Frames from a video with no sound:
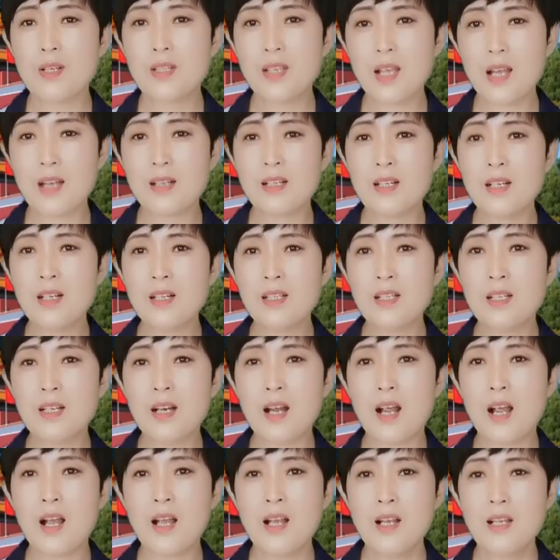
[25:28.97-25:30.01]
简直
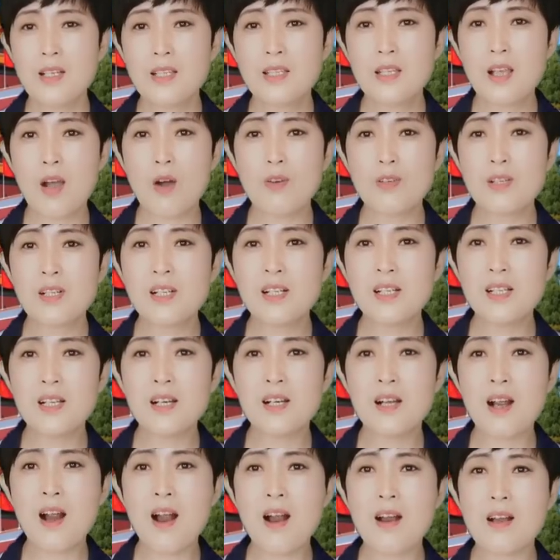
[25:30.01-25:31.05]
是小指甲
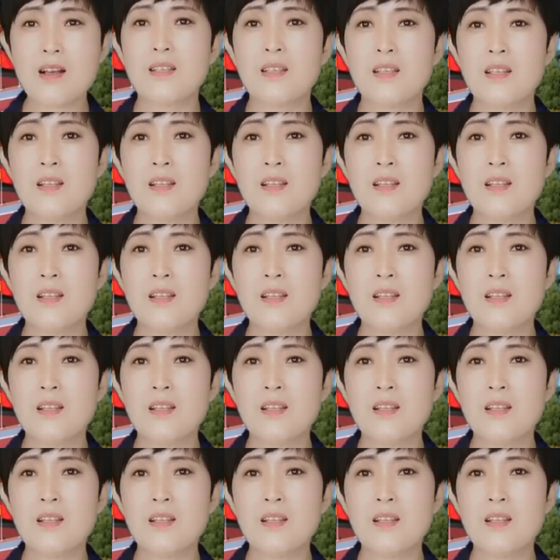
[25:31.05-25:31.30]
盖